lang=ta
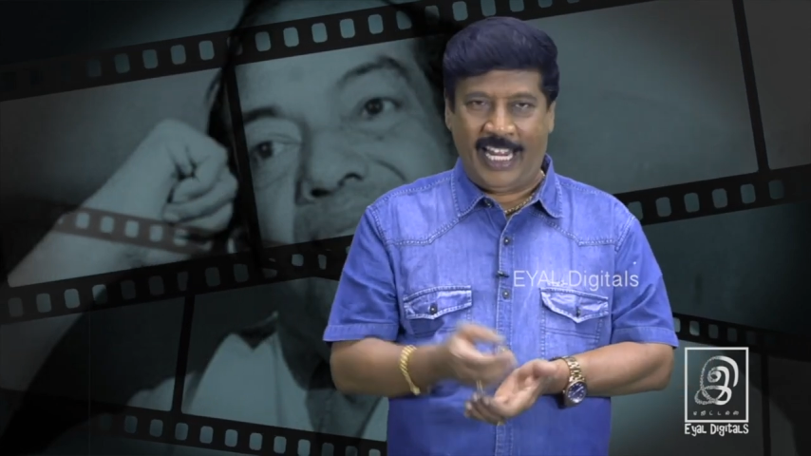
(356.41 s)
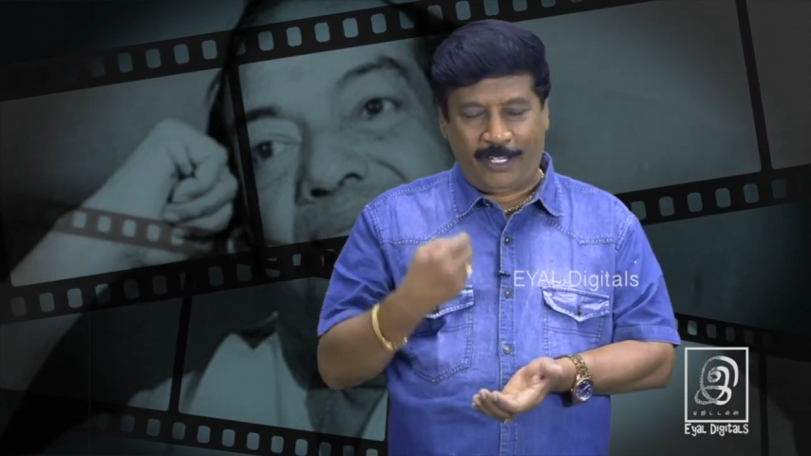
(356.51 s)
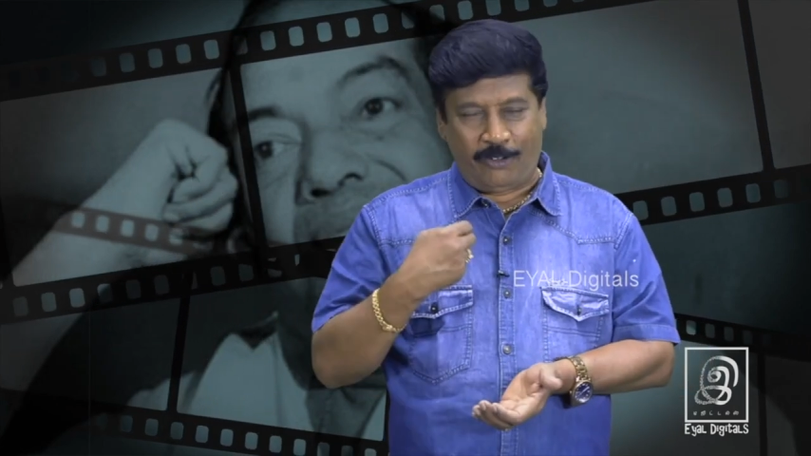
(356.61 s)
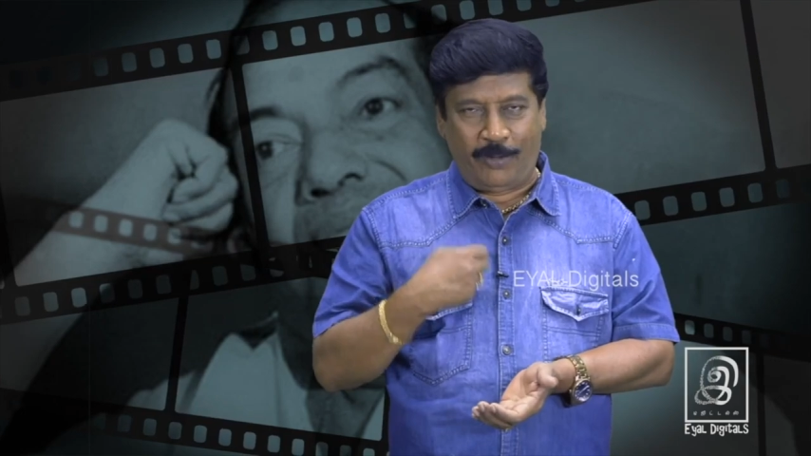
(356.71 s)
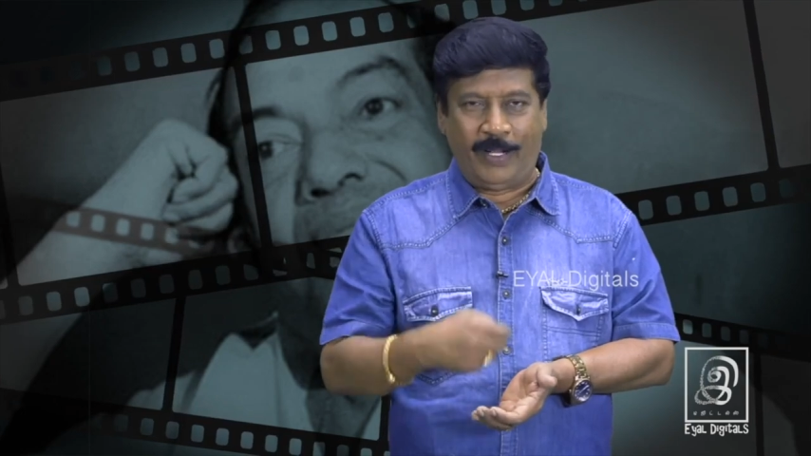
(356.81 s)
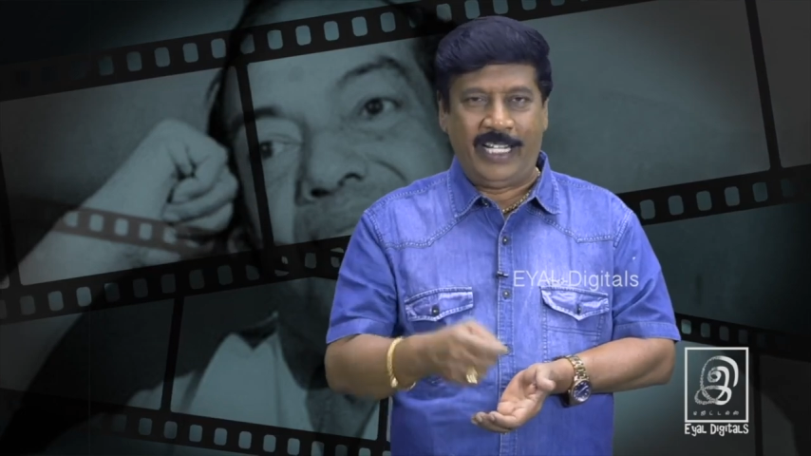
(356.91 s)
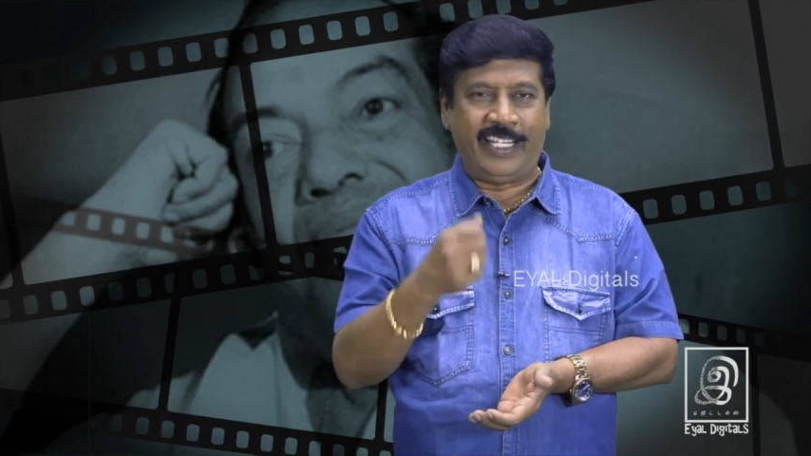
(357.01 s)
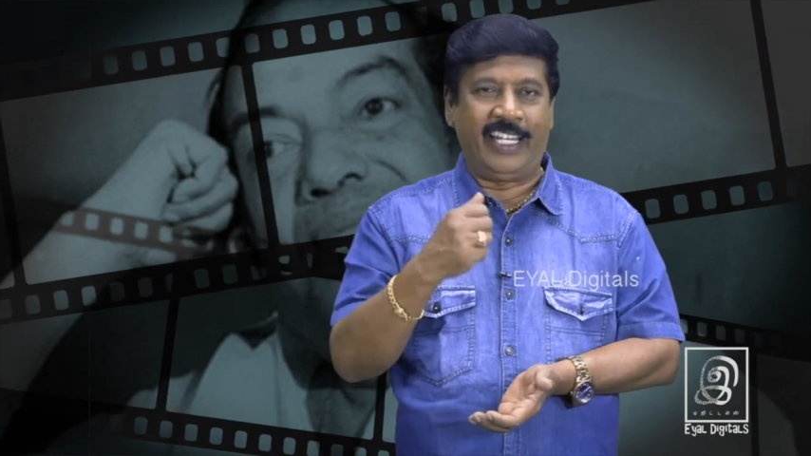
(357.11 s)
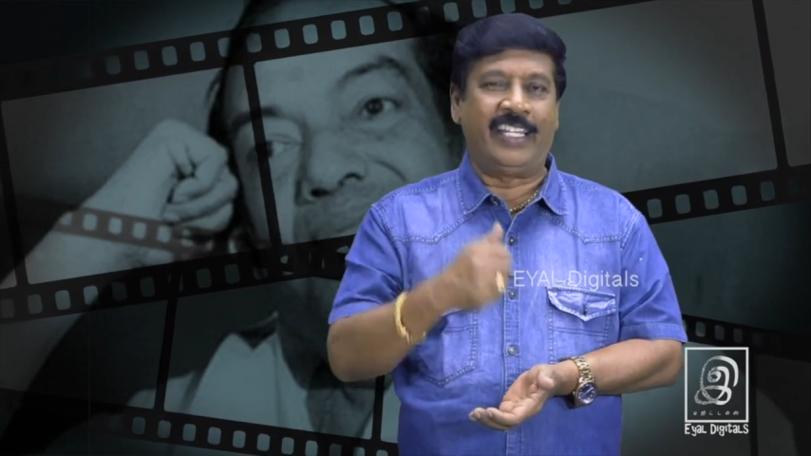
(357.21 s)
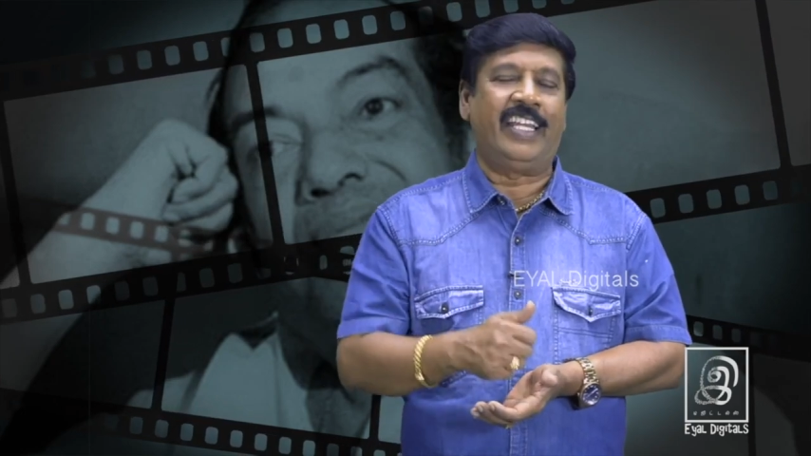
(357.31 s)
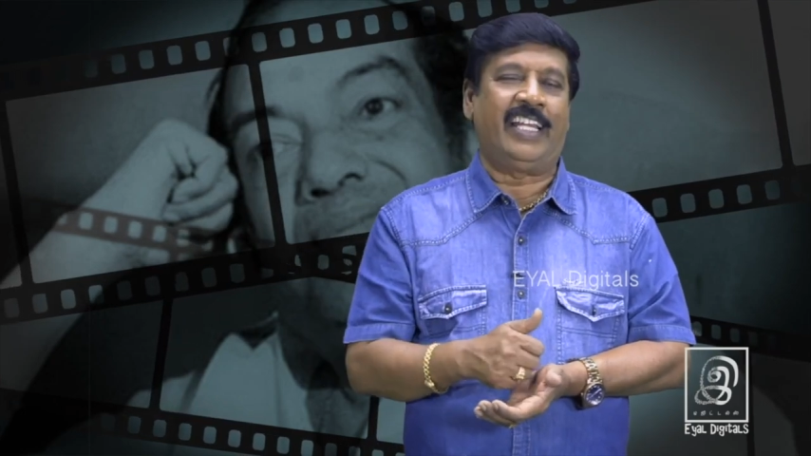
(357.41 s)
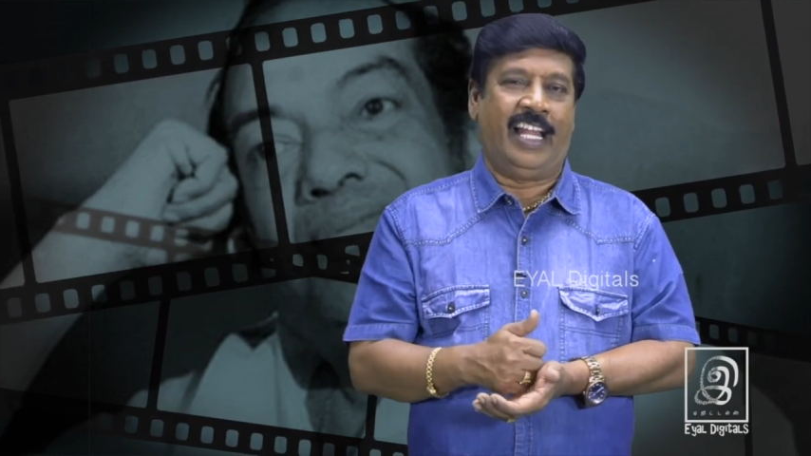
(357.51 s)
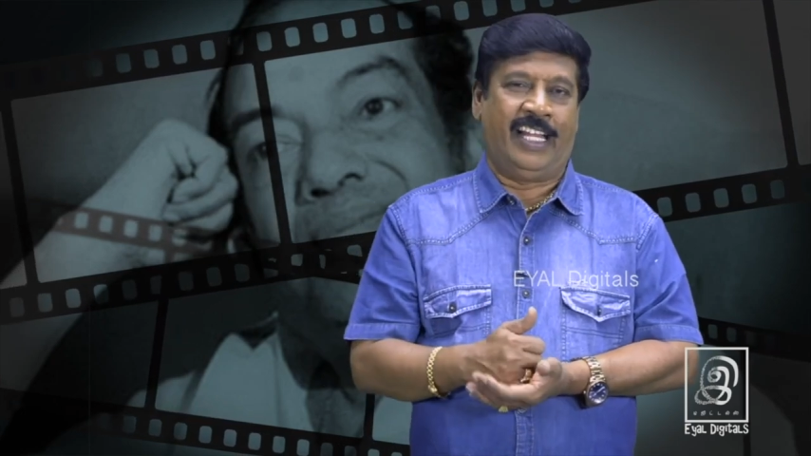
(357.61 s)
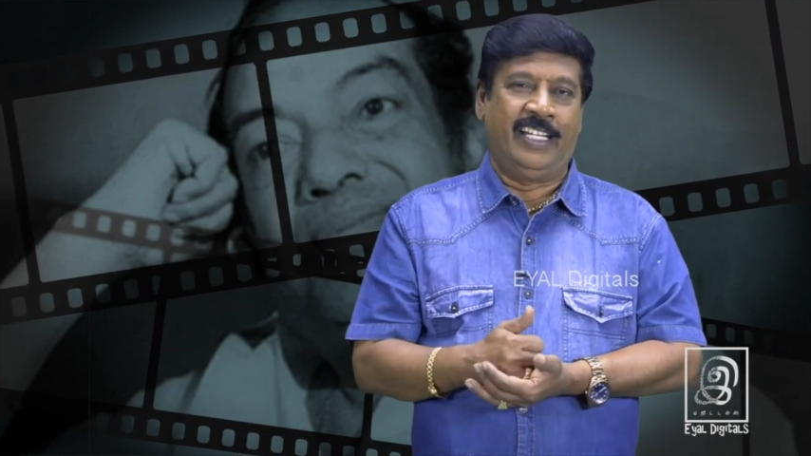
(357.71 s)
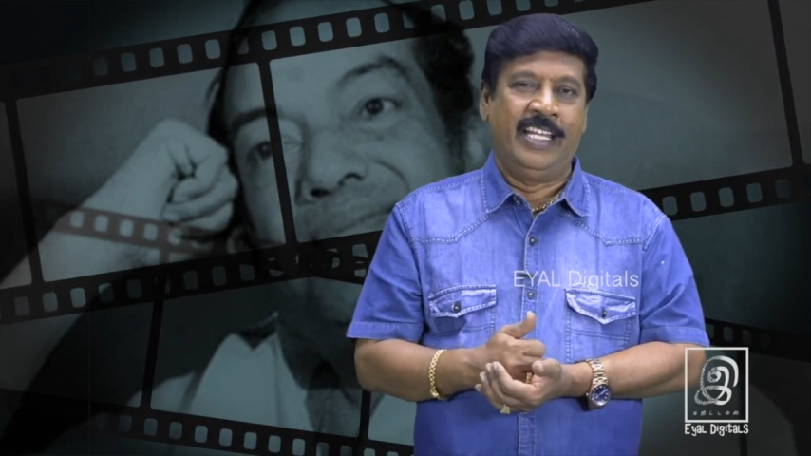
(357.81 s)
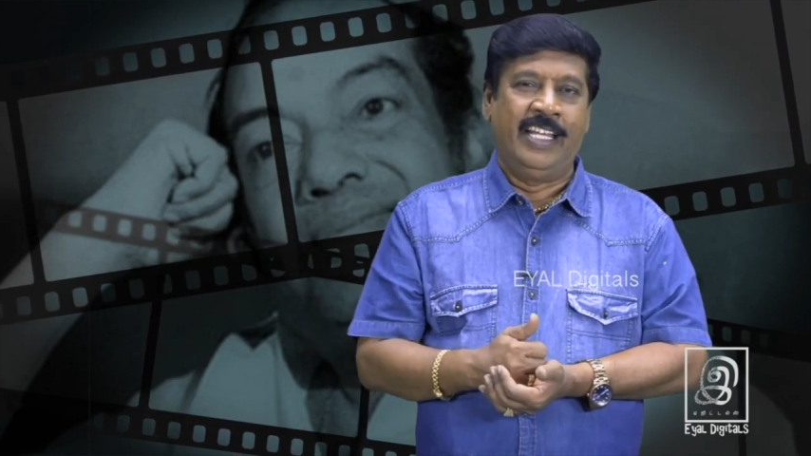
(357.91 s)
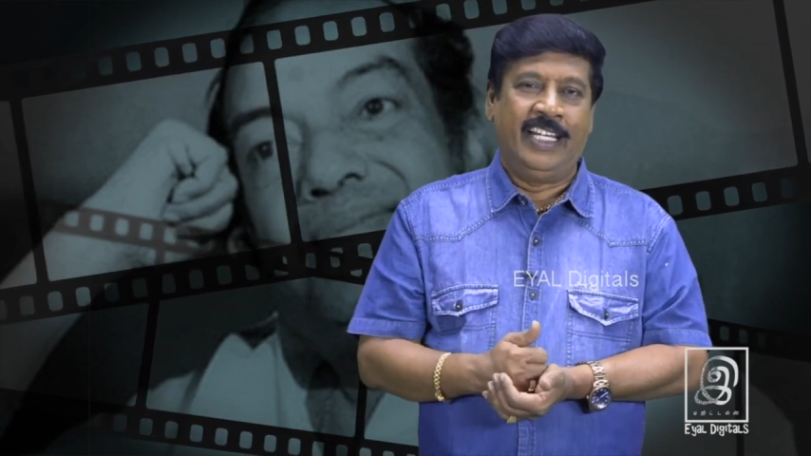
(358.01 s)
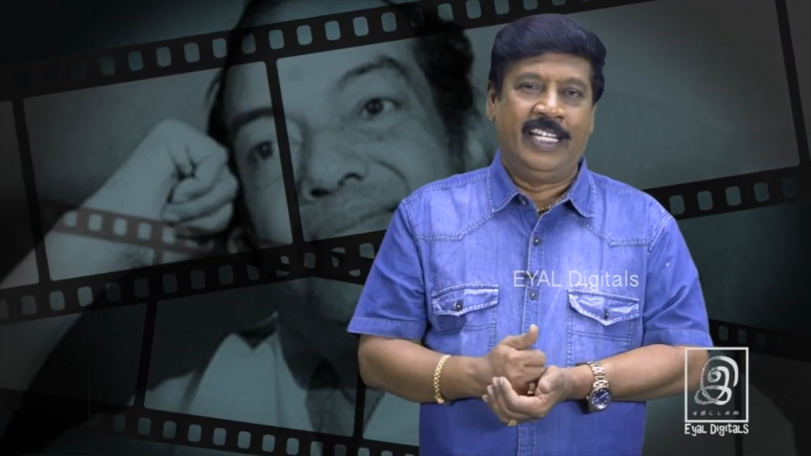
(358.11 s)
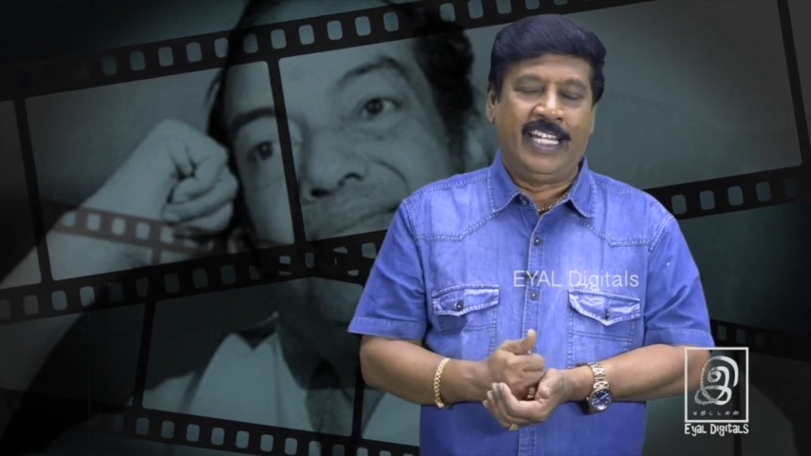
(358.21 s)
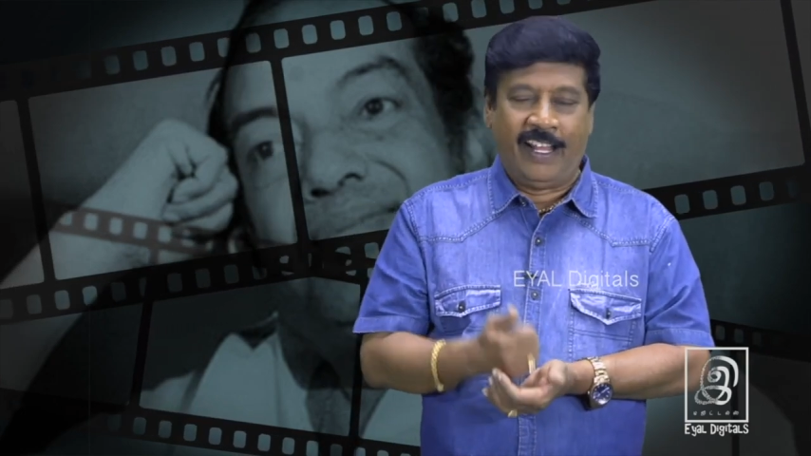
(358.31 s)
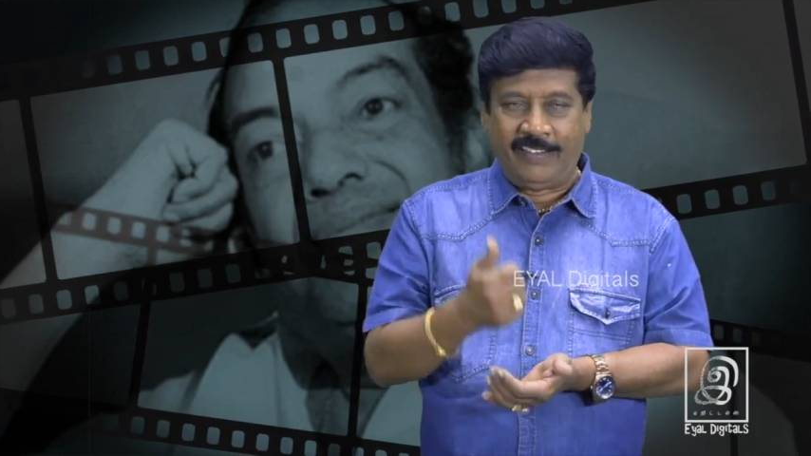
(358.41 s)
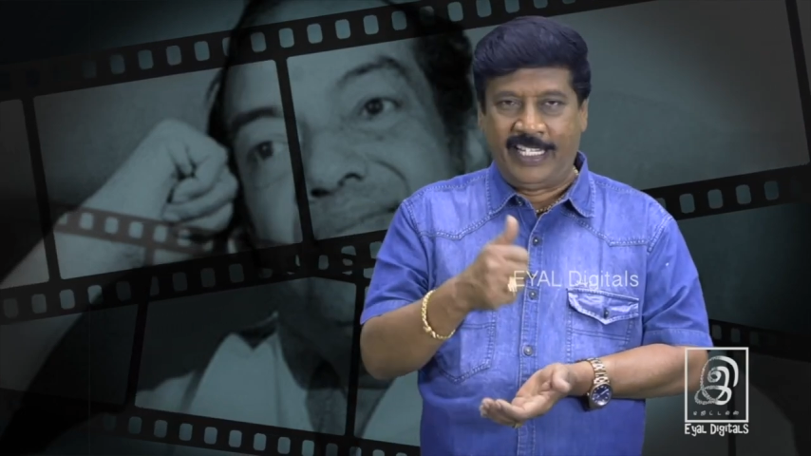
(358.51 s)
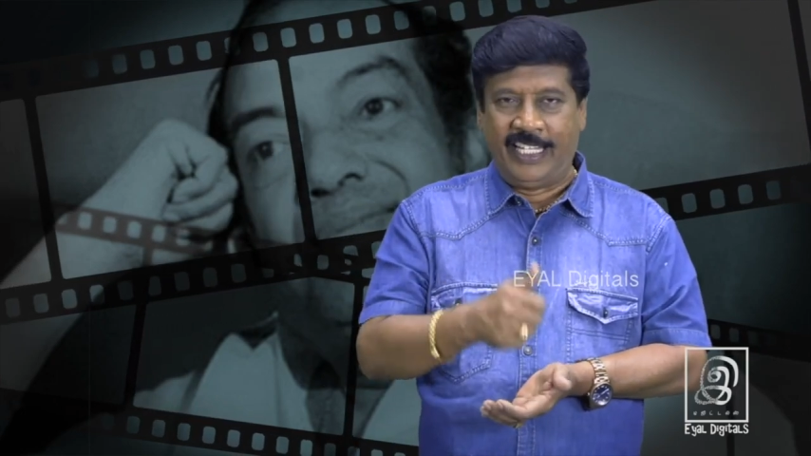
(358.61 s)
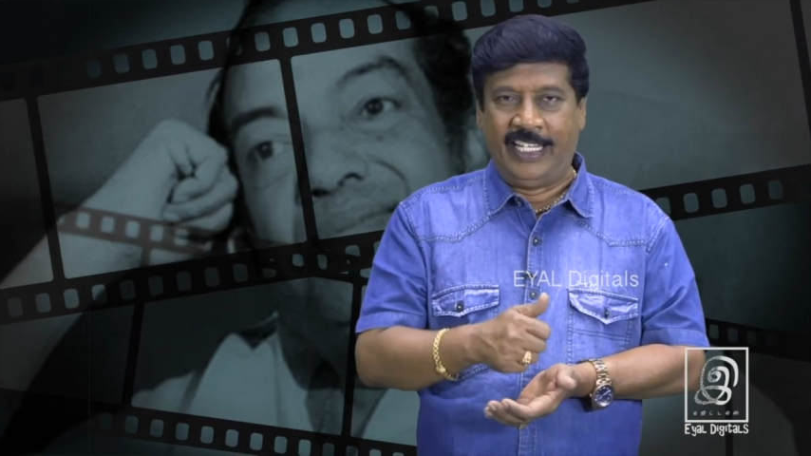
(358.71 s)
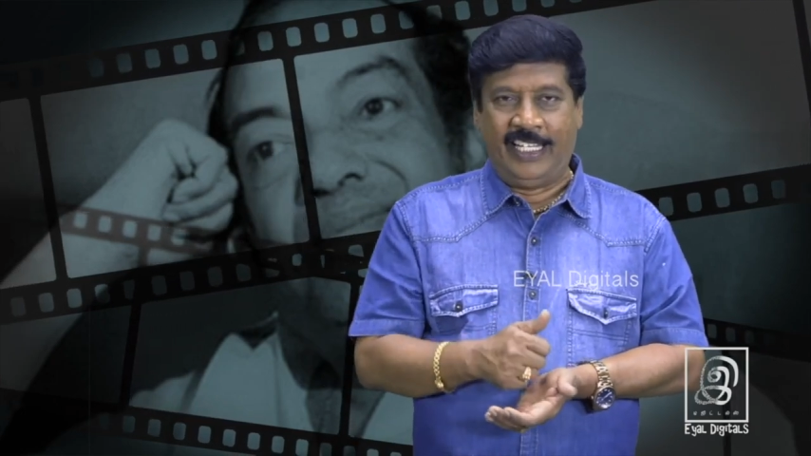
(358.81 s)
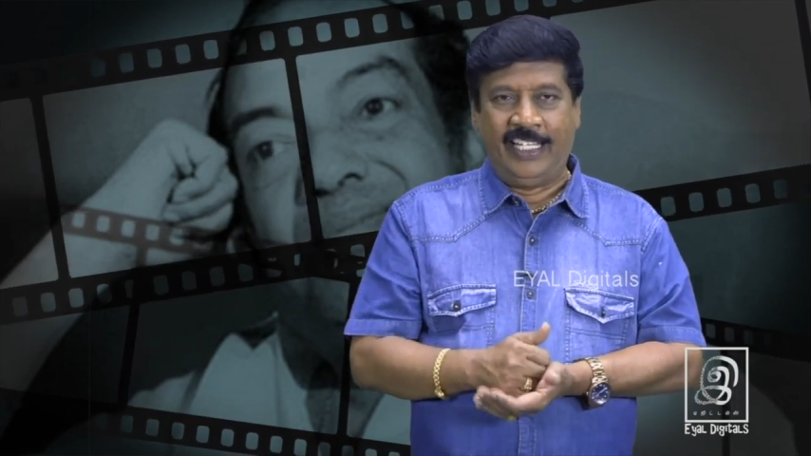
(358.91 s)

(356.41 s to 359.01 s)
எனக்கு ஒரு மகிழ்ச்சி என்ன தெரியுங்களா நான் வந்து